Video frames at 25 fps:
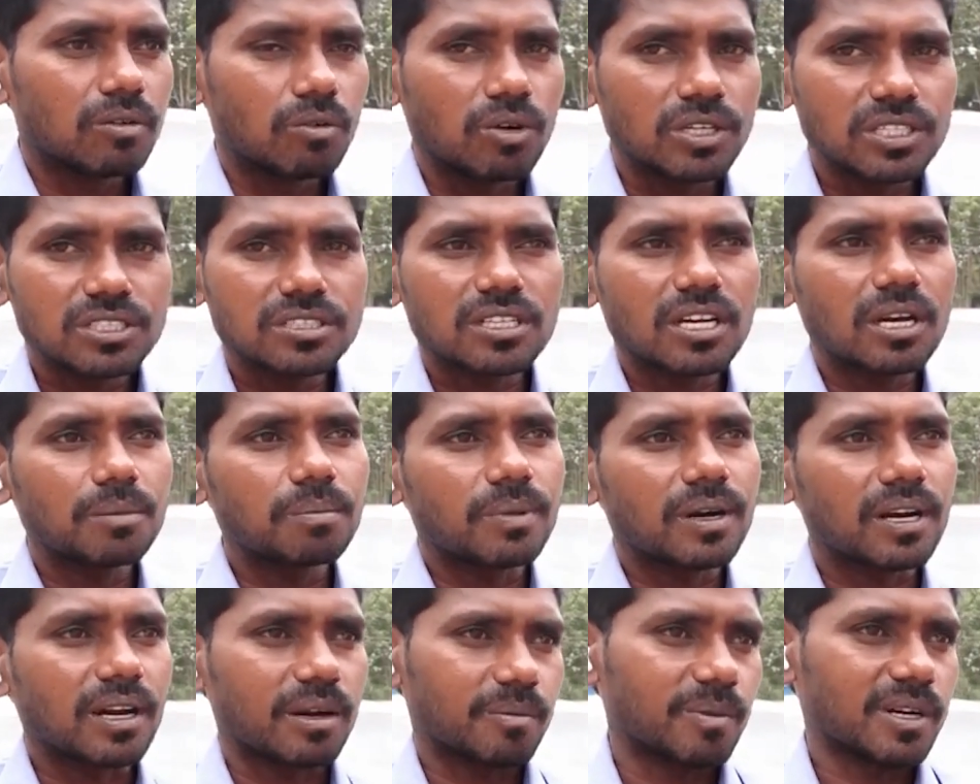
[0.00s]
వన్
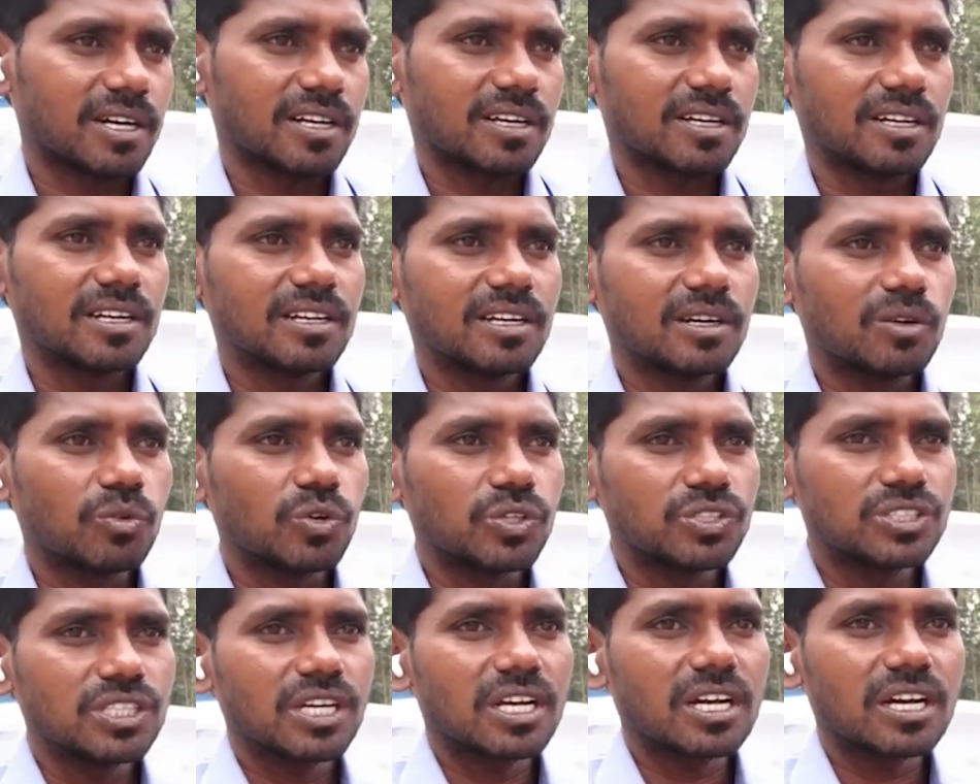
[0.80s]
స్టాప్ అనమాట
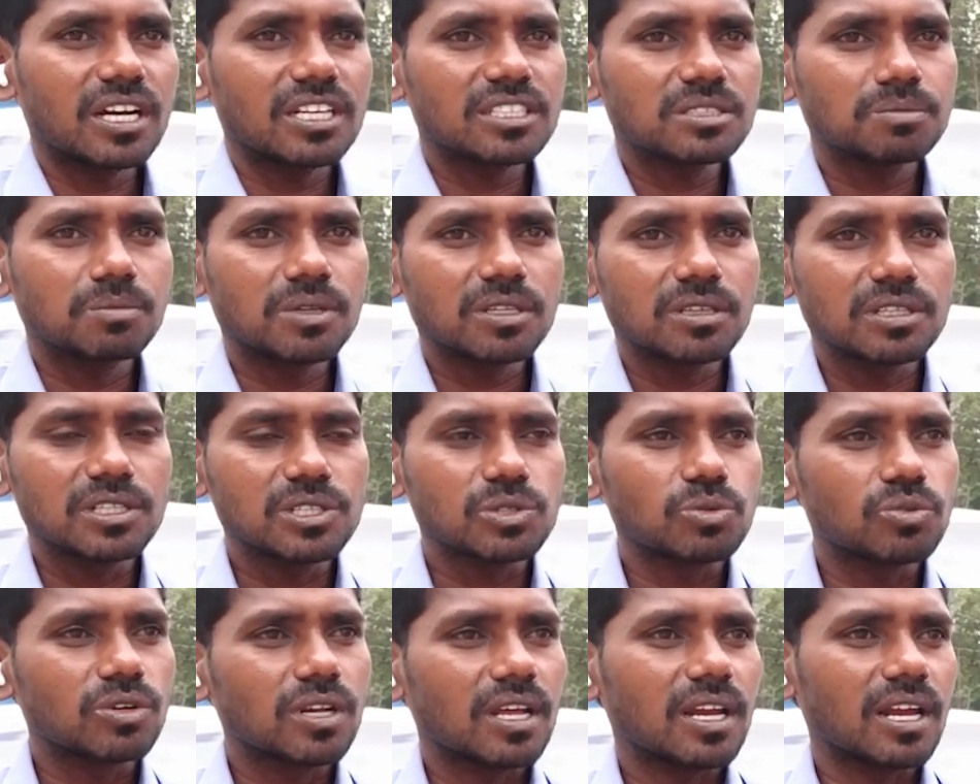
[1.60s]
వచ్చారా కస్టమర్
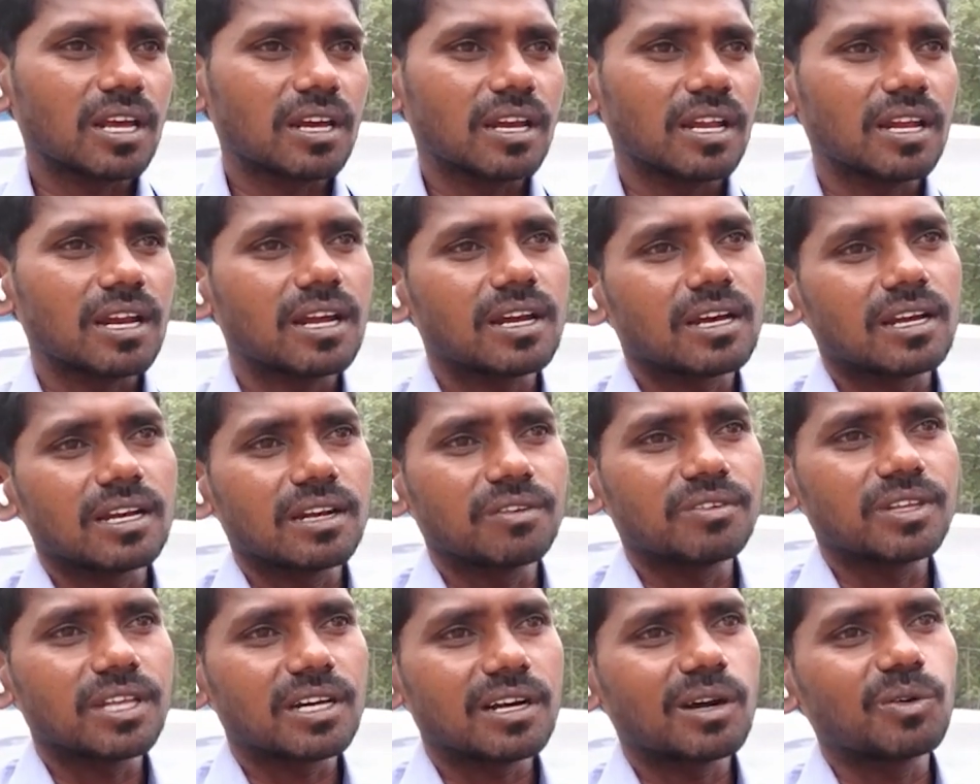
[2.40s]
తీసుకున్నారా వెళ్ళారా
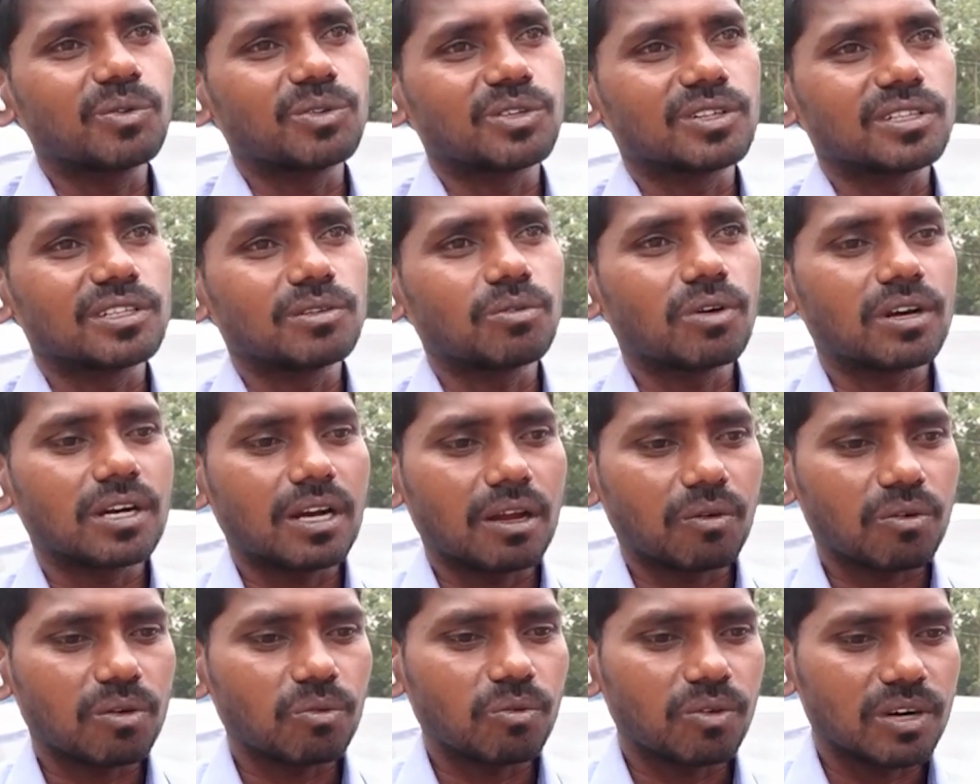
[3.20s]
అనే విధంగా ఉంటుంది వన్
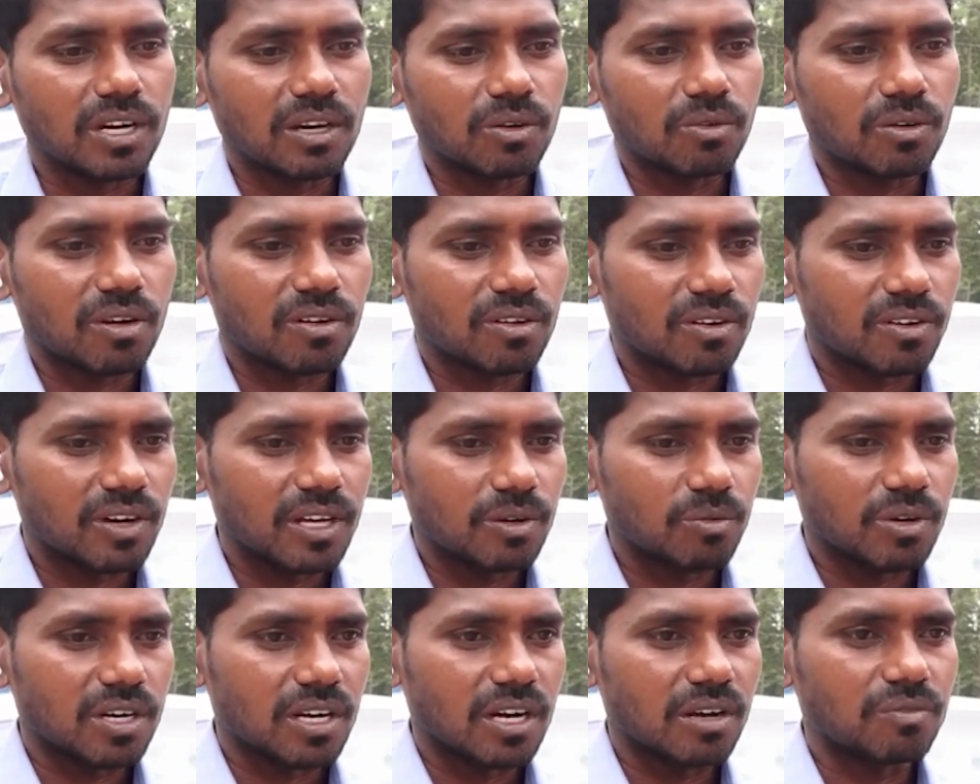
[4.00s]
అవర్ వన్ అవర్లో
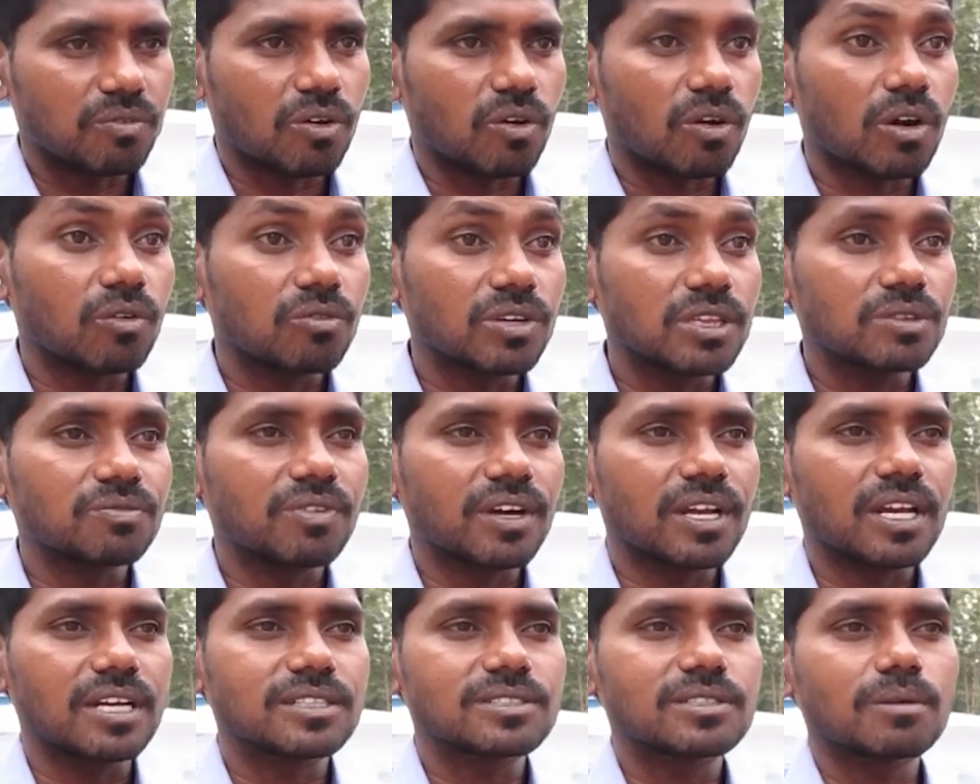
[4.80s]
కూడా వన్ అండ్ హాఫ్ అవర్లో విత్
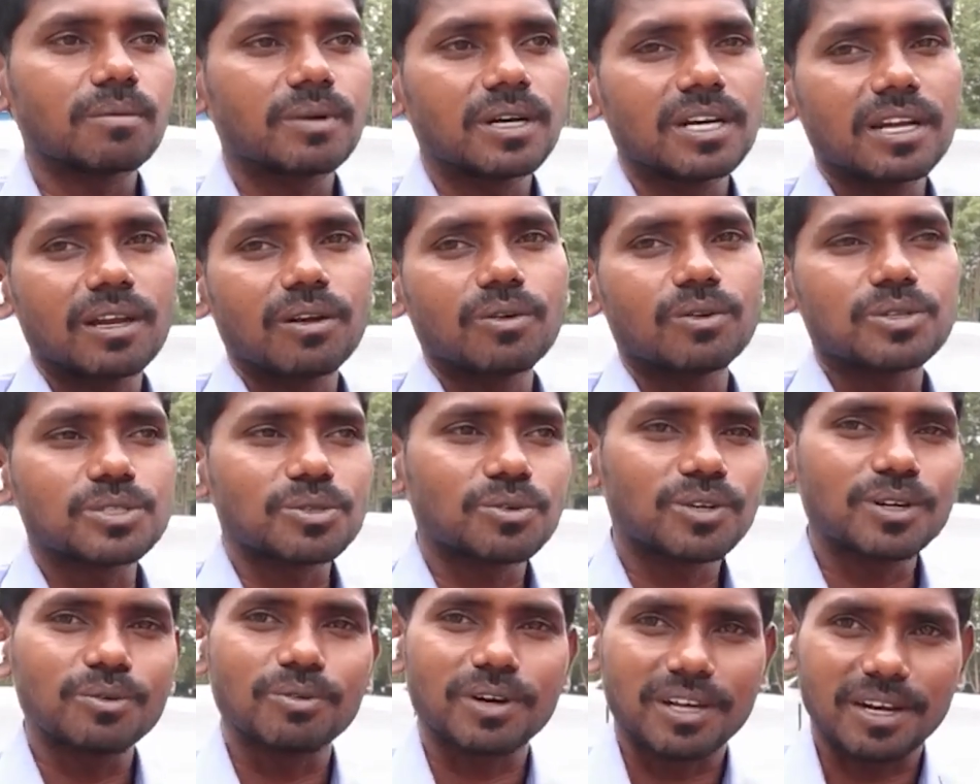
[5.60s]
ఫైనాన్స్ వన్ డెలివరీస్
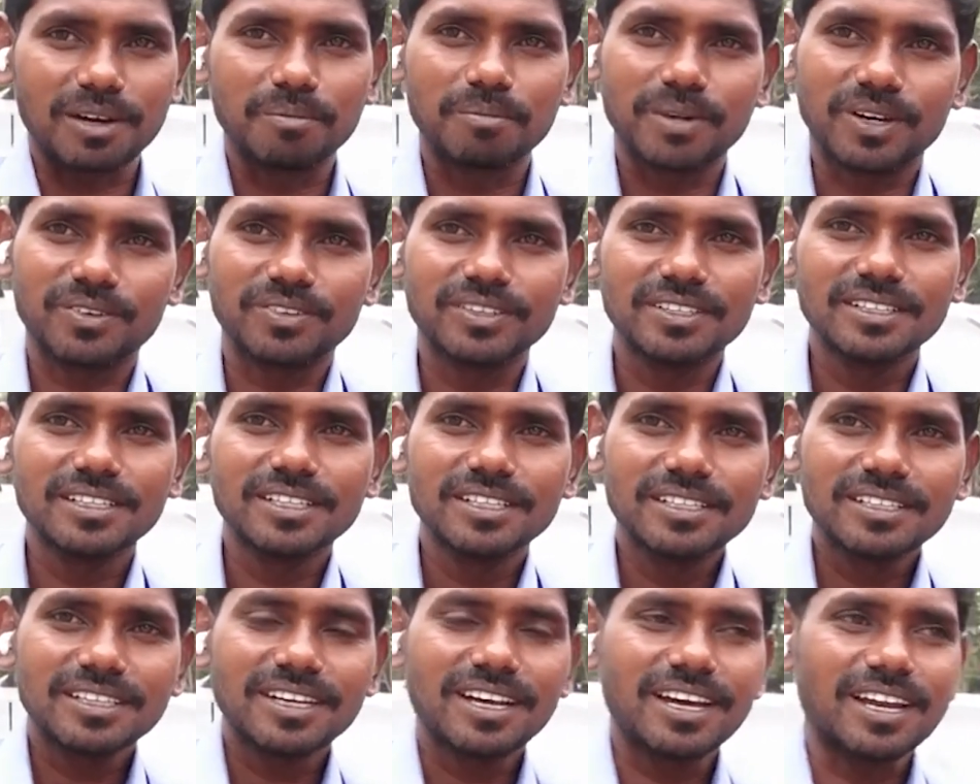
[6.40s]
కూడా ఇవ్వగలం
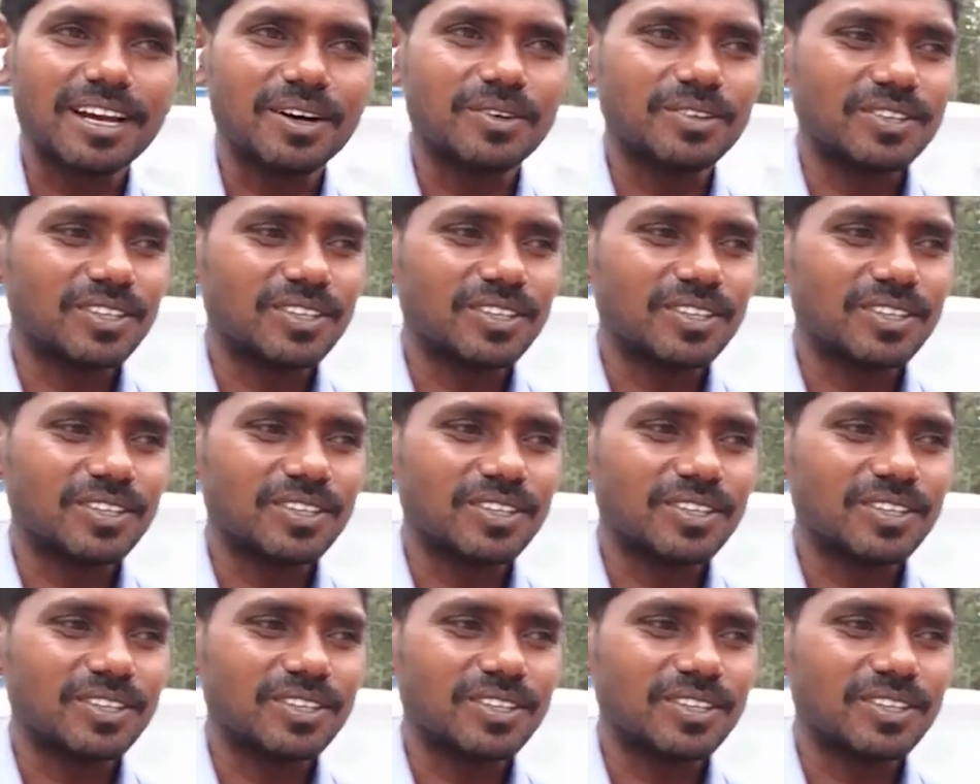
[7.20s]
మనం అలా